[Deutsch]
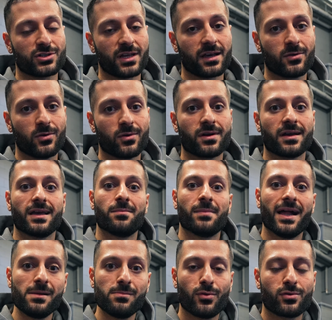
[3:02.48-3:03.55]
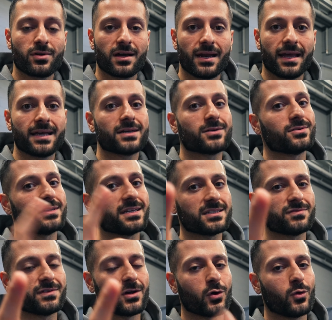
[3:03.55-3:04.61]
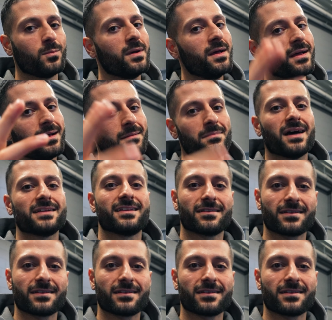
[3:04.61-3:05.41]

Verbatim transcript: Streckung im Ellbogengelenk und das wiederum macht der